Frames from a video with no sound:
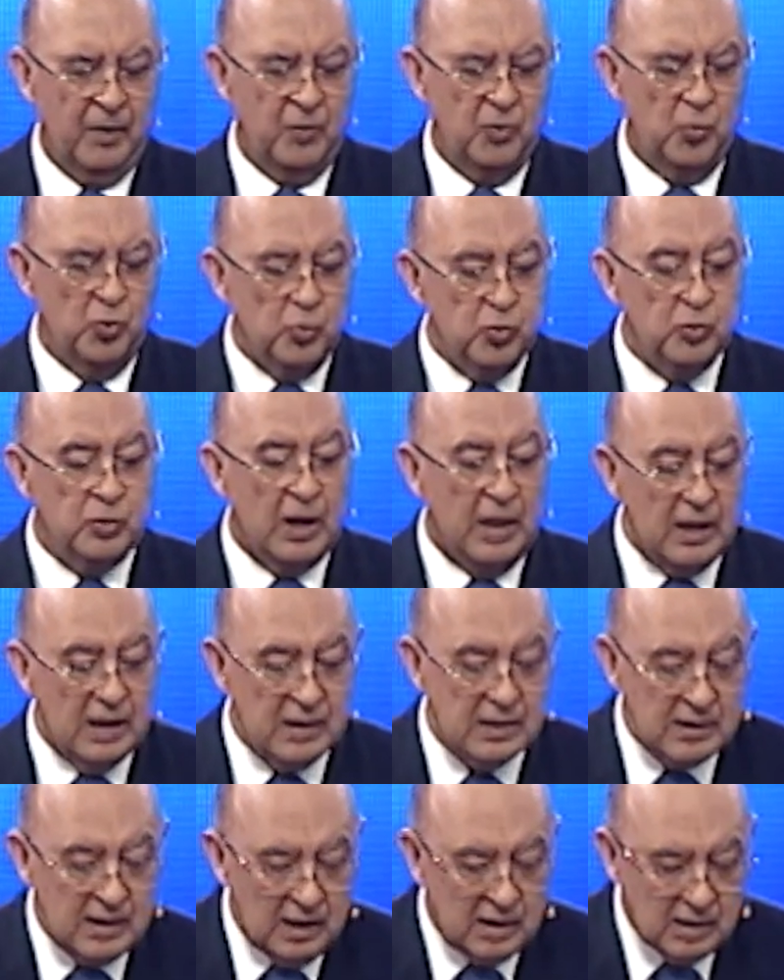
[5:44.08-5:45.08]
¿Y
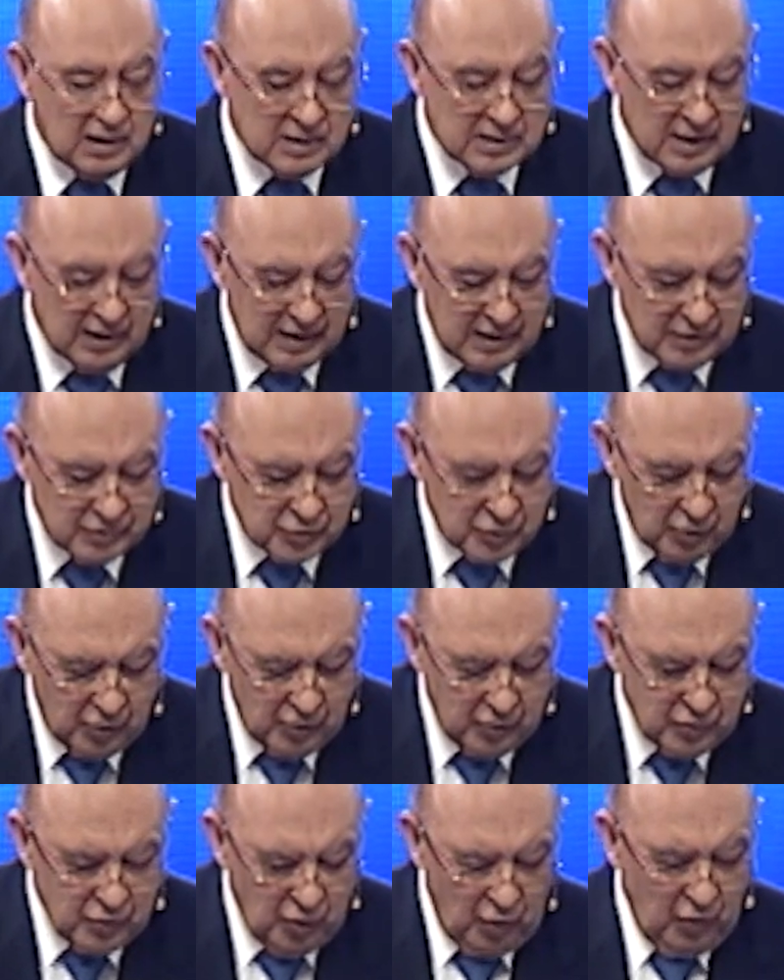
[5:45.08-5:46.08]
ustedes quién dicen que
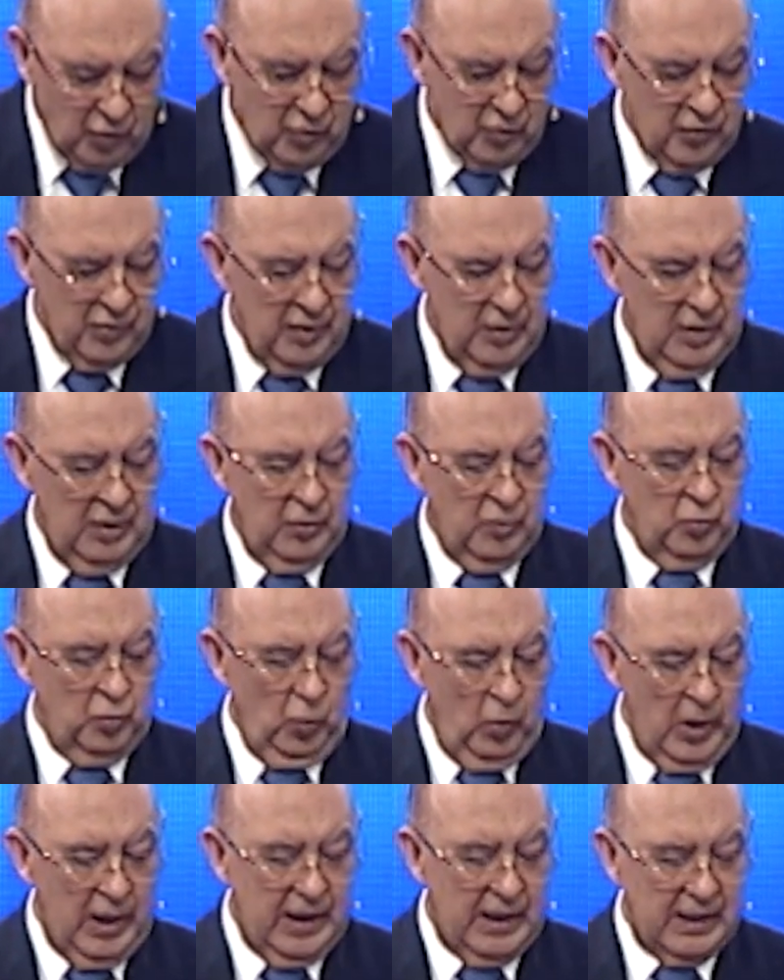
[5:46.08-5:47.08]
soy yo?
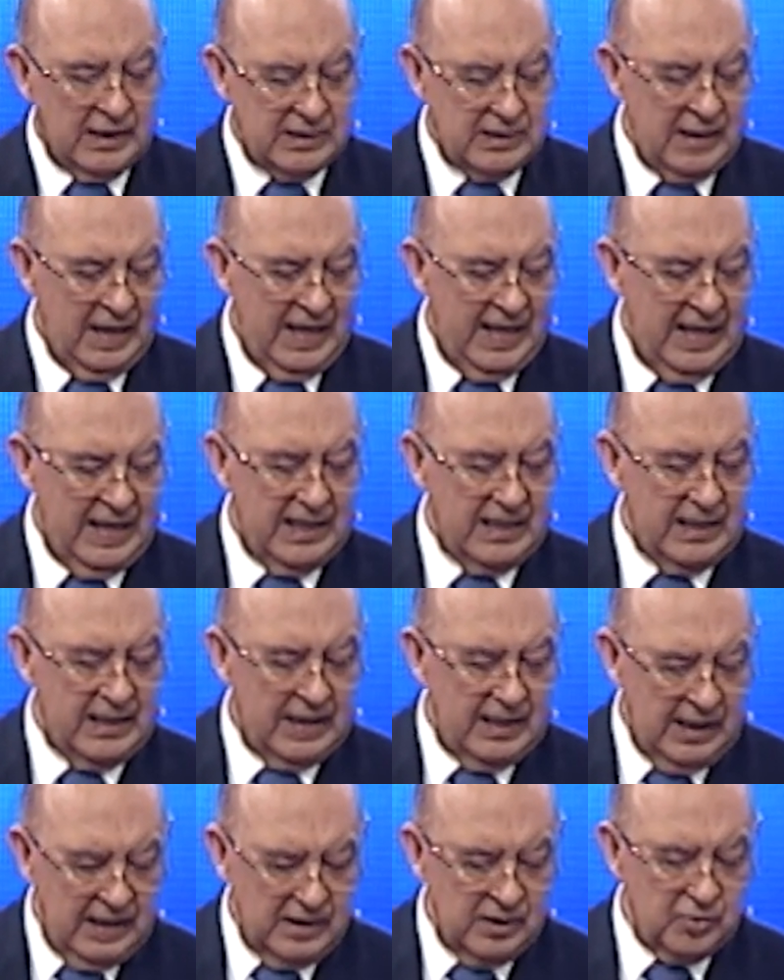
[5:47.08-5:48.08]
Tú eres el
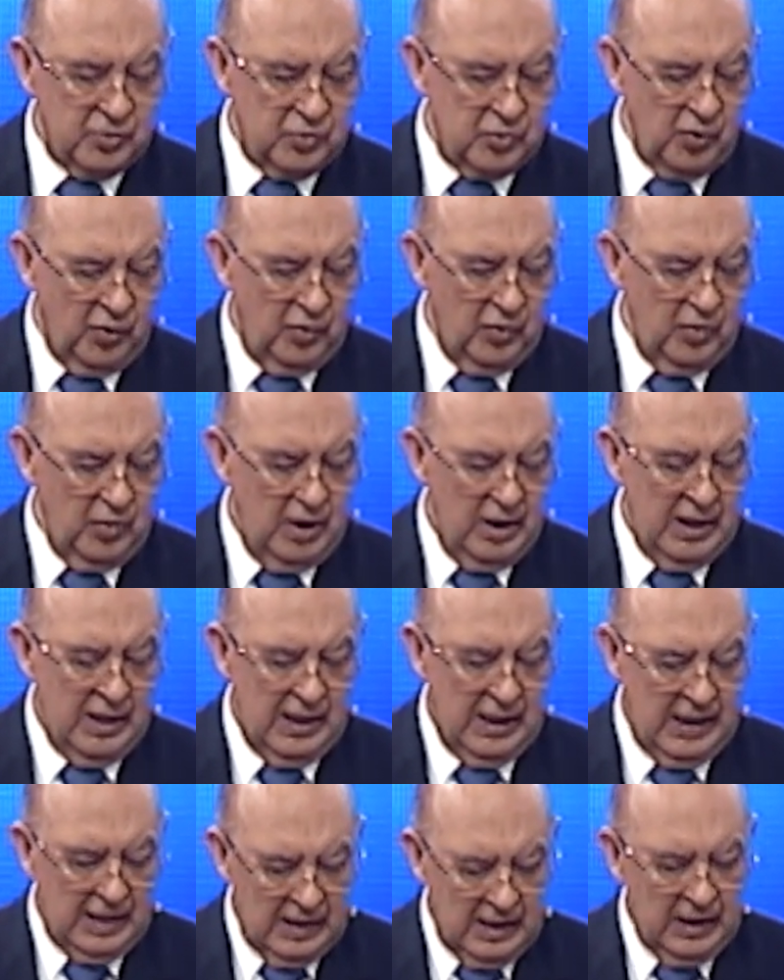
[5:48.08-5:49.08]
Cristo,
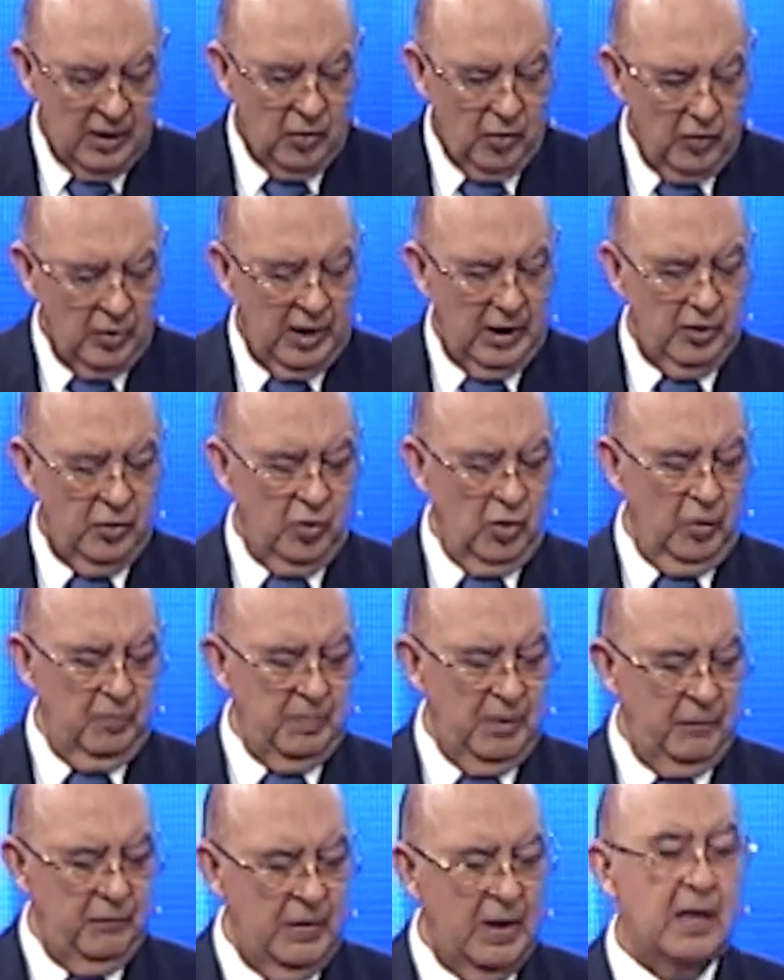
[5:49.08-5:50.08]
el Hijo del Dios
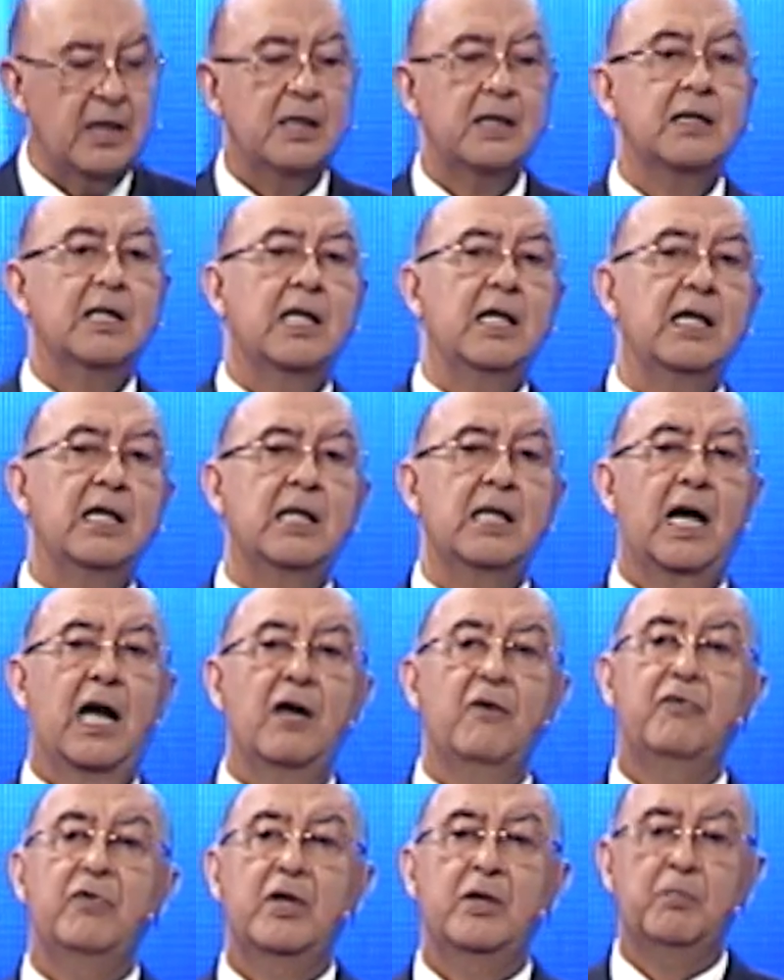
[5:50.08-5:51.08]
viviente,
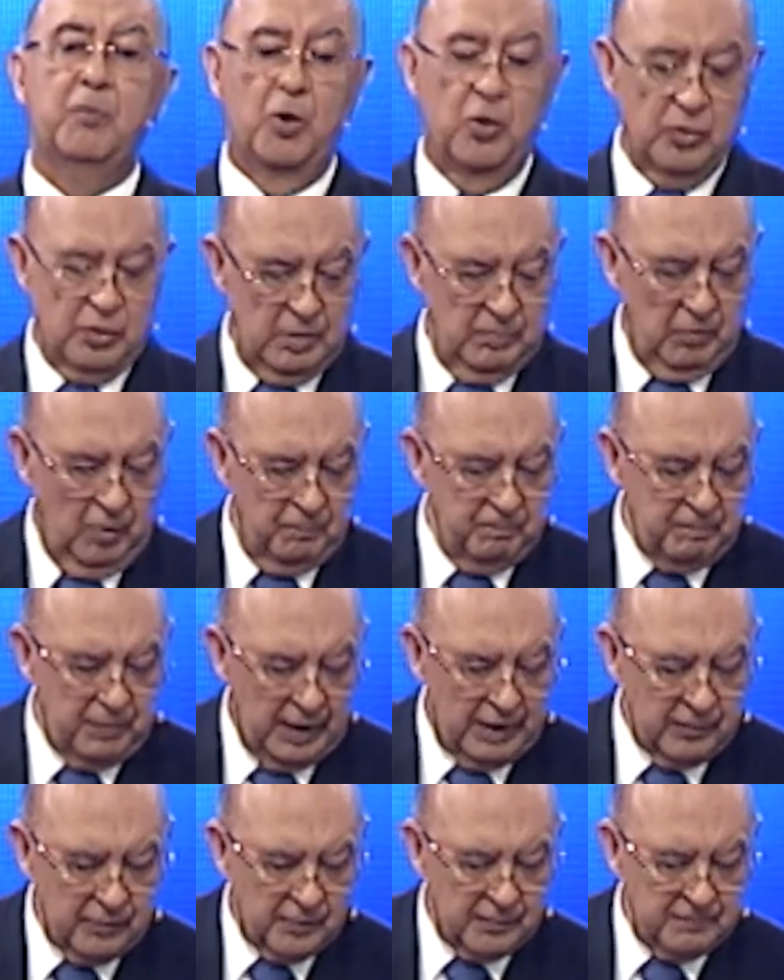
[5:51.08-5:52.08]
afirmó Simón
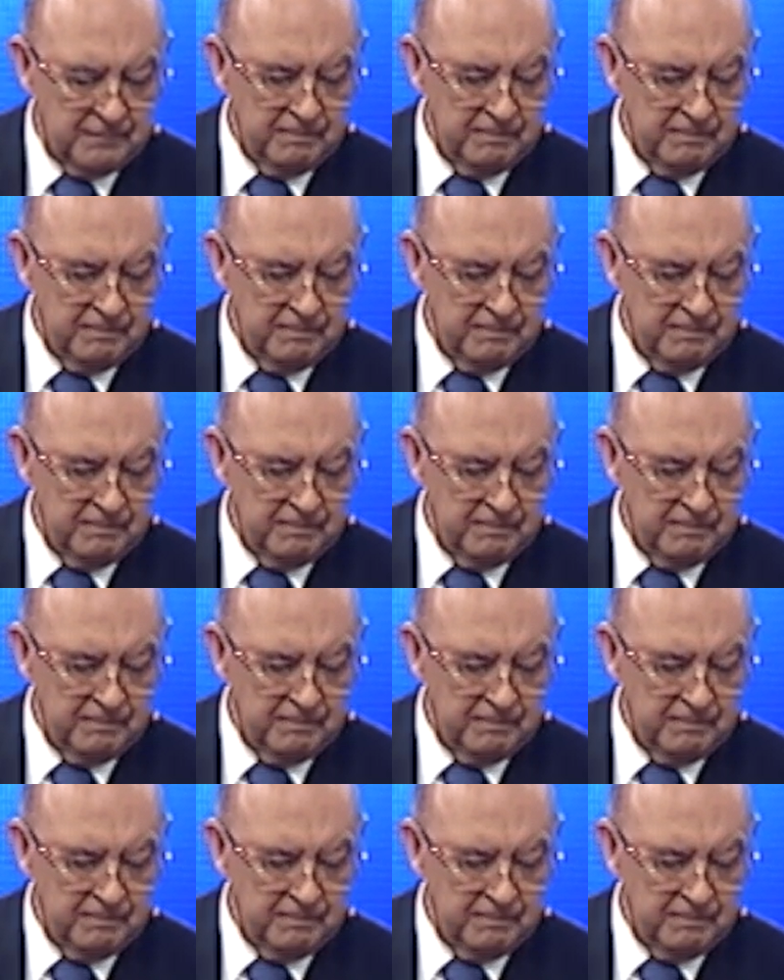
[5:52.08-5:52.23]
Pedro.